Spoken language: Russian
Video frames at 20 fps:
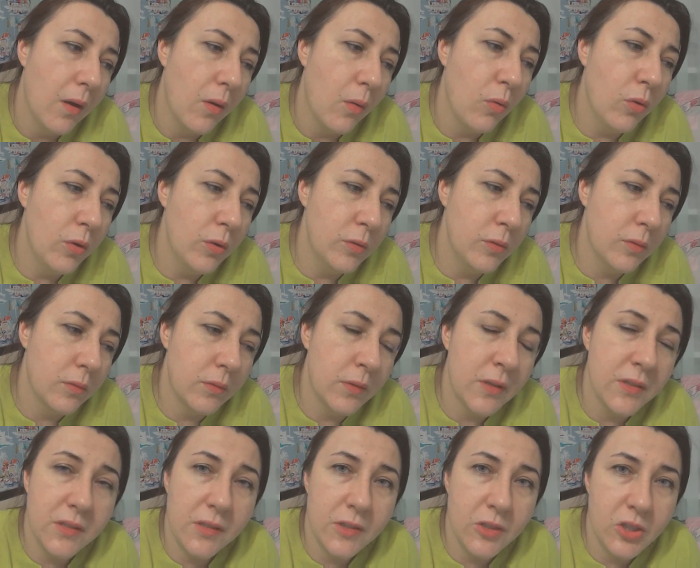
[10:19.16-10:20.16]
Он
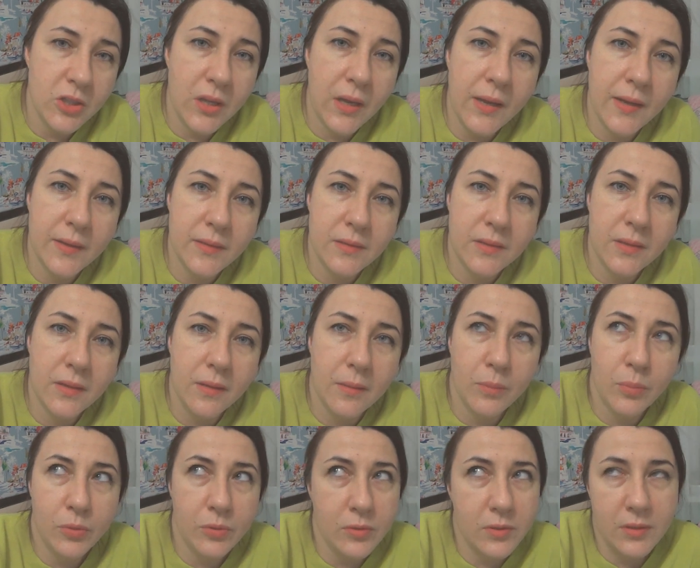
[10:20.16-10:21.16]
наслаждается
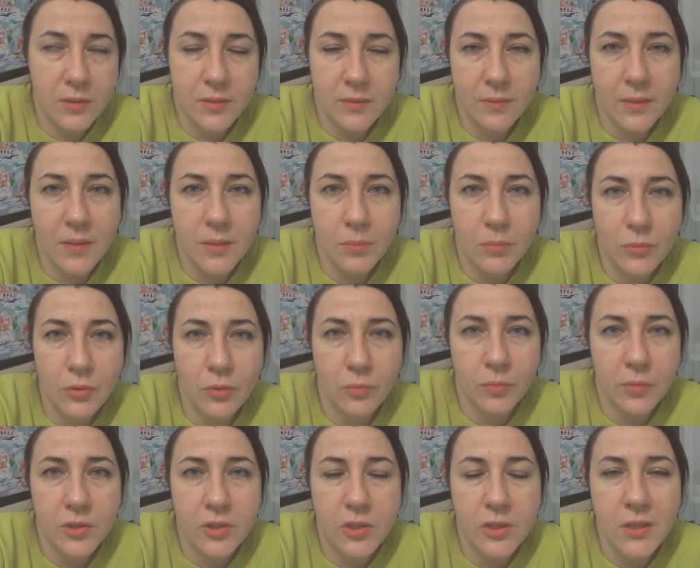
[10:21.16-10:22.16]
просто своим
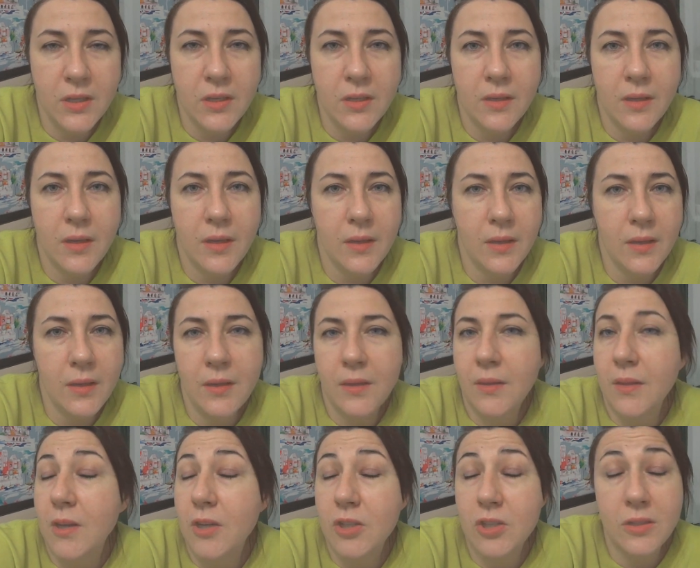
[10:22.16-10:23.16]
днем рождения и
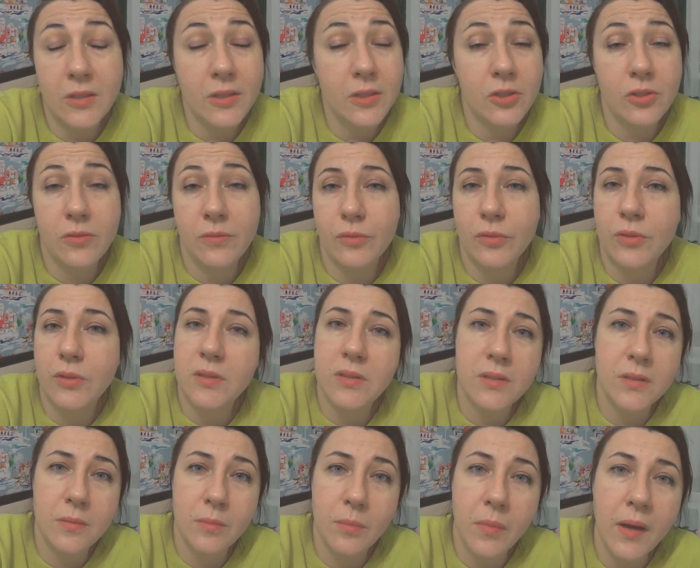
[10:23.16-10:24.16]
даже ничего не
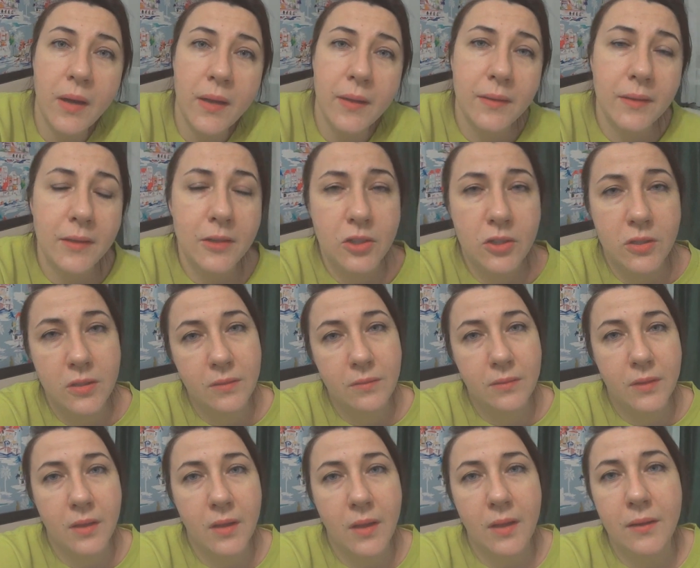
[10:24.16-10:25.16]
снимает, даже не
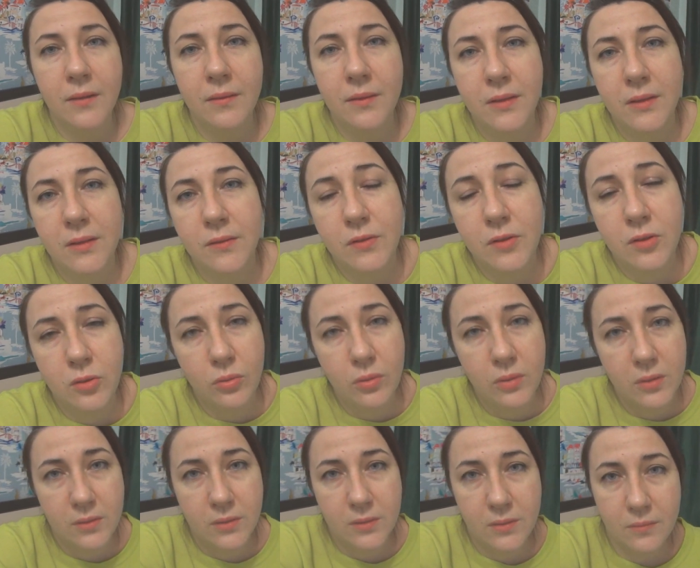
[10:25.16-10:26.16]
выкладывает в
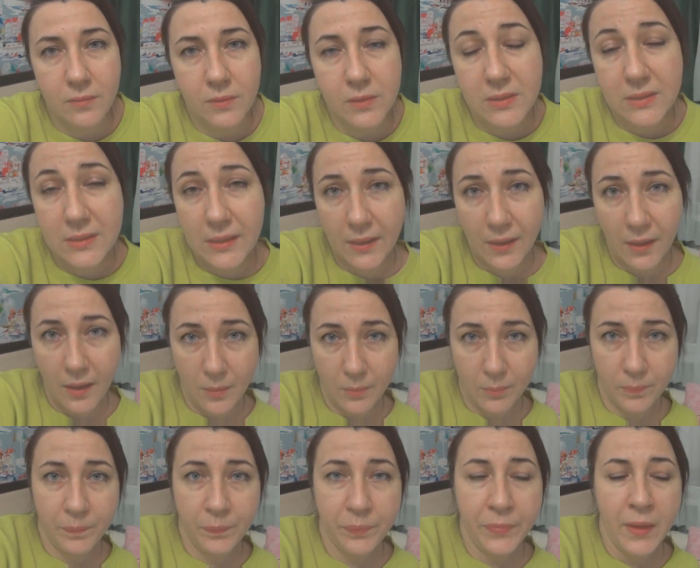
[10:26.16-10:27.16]
сторис в
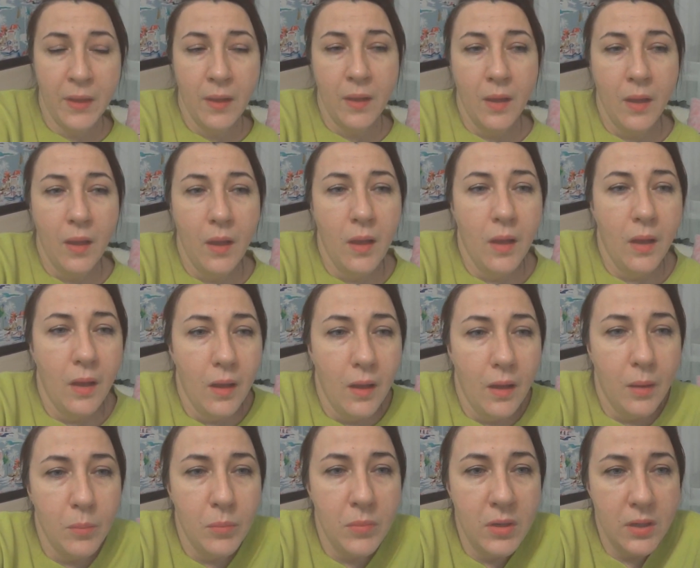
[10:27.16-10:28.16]
Инстаграм.
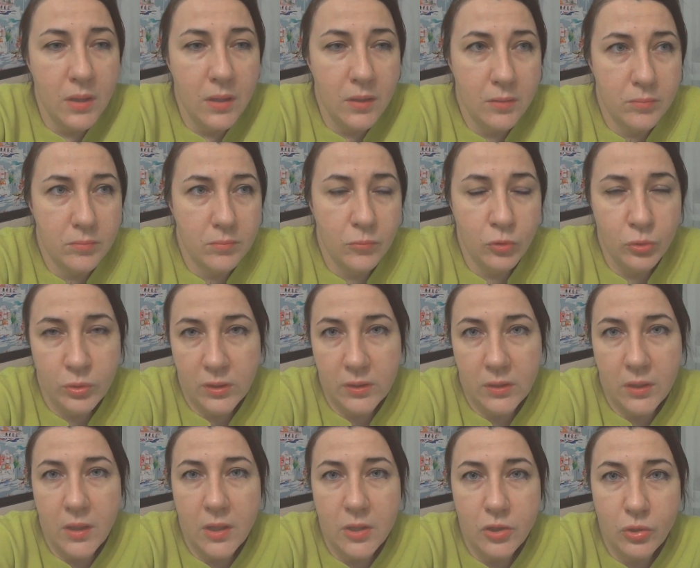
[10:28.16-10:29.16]
Мы, вот
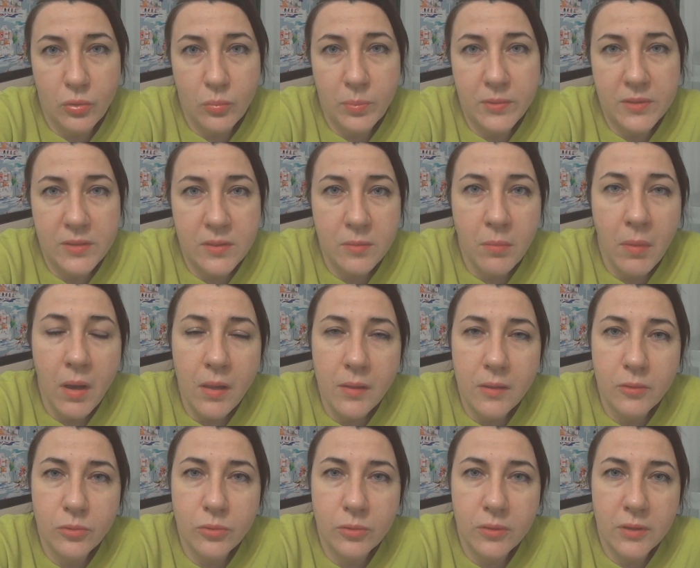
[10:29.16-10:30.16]
это я что
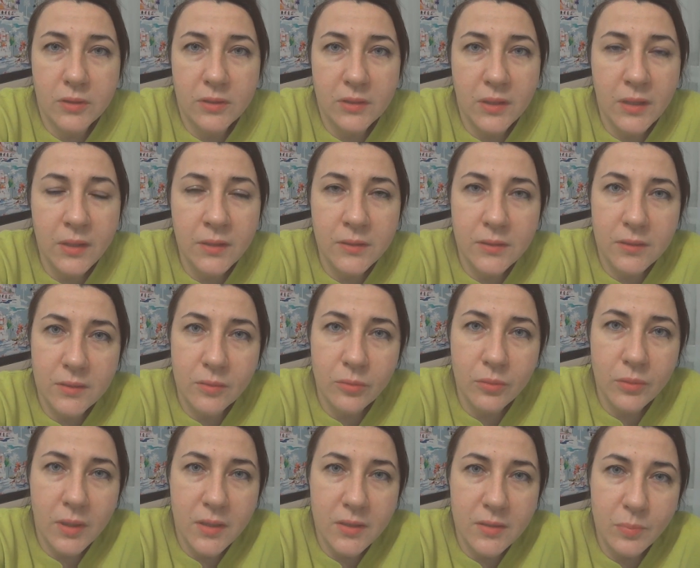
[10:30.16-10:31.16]
поснимала, то и останется
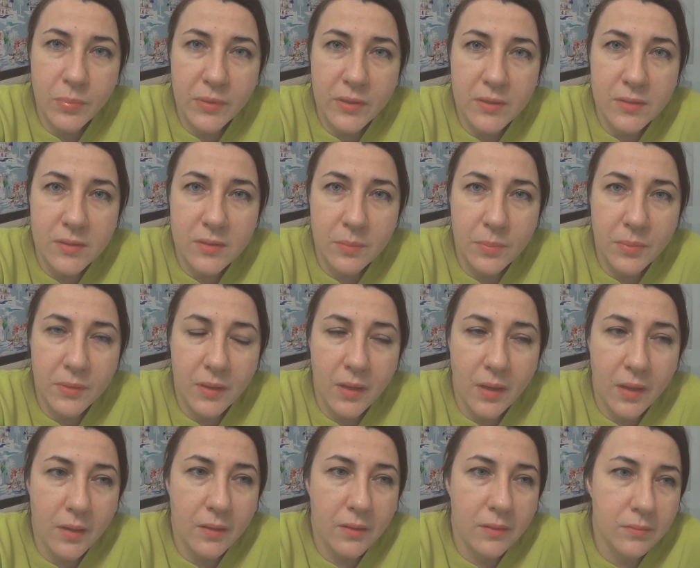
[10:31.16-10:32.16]
у нас, в принципе,
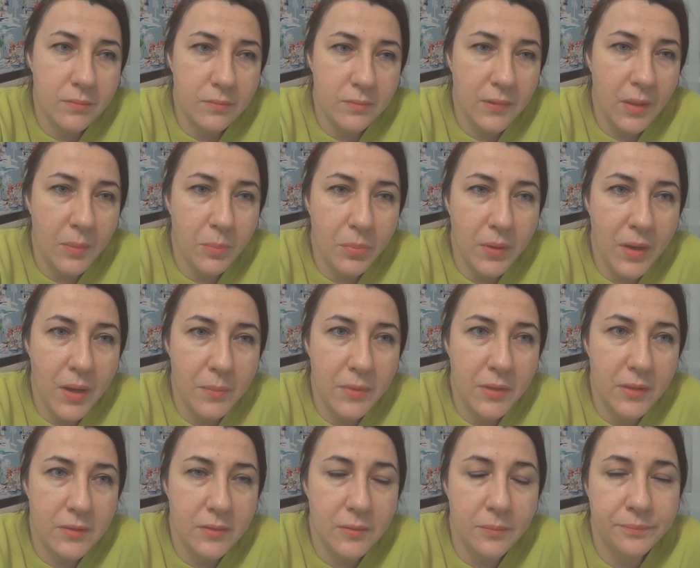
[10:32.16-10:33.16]
как на
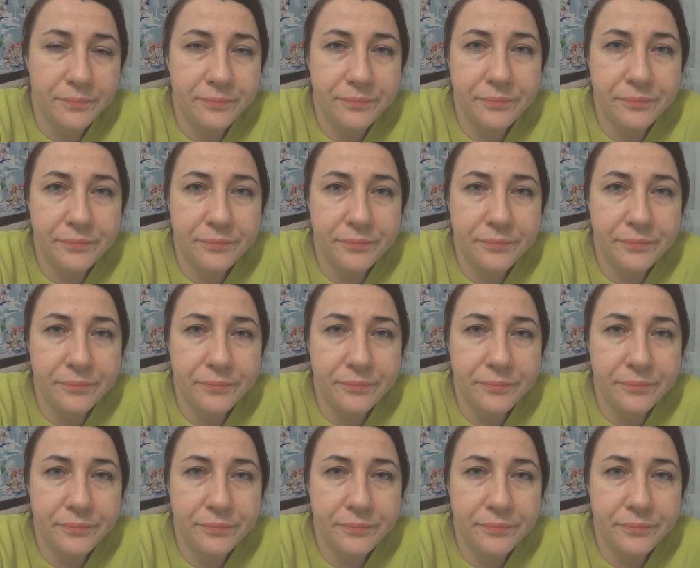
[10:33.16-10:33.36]
память.